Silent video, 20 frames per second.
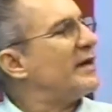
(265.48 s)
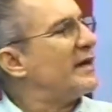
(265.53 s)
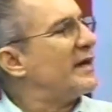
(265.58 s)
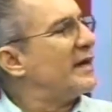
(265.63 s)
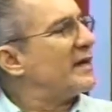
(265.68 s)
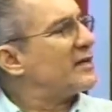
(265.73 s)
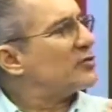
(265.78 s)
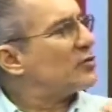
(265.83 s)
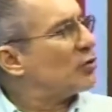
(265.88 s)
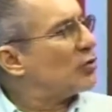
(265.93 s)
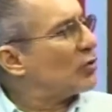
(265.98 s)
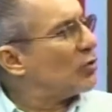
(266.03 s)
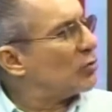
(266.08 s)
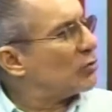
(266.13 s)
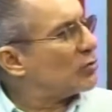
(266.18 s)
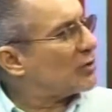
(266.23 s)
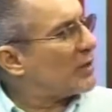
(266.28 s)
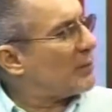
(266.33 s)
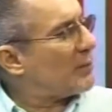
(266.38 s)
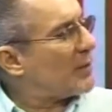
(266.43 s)

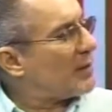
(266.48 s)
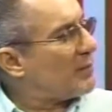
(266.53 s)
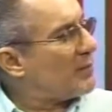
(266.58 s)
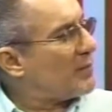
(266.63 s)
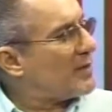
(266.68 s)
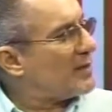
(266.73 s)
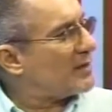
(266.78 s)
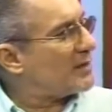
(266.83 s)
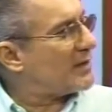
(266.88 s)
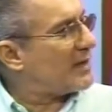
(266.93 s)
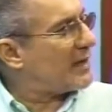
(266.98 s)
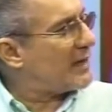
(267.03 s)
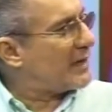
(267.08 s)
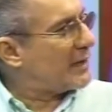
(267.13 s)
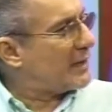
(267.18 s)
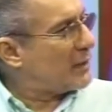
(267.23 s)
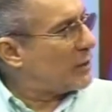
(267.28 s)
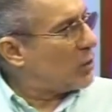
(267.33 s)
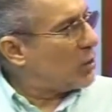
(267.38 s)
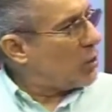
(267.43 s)
eso te
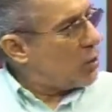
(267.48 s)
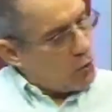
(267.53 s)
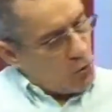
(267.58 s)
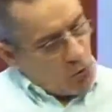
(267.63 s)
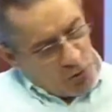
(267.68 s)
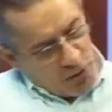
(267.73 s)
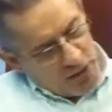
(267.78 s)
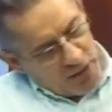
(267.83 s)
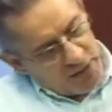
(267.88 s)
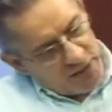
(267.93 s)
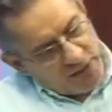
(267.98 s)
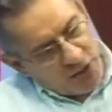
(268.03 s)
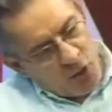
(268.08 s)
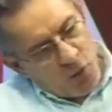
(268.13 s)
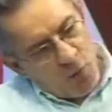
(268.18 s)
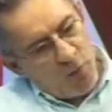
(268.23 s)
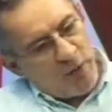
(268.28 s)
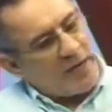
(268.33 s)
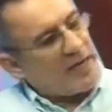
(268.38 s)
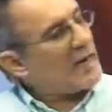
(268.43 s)
permite eh,
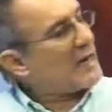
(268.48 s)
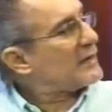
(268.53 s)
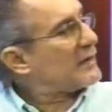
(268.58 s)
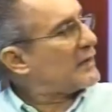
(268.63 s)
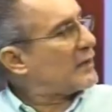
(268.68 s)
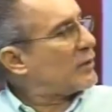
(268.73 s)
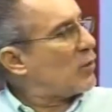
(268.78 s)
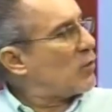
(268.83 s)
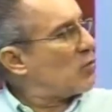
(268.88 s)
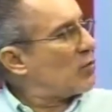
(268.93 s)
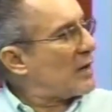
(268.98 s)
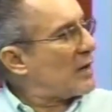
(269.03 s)
comunicarte con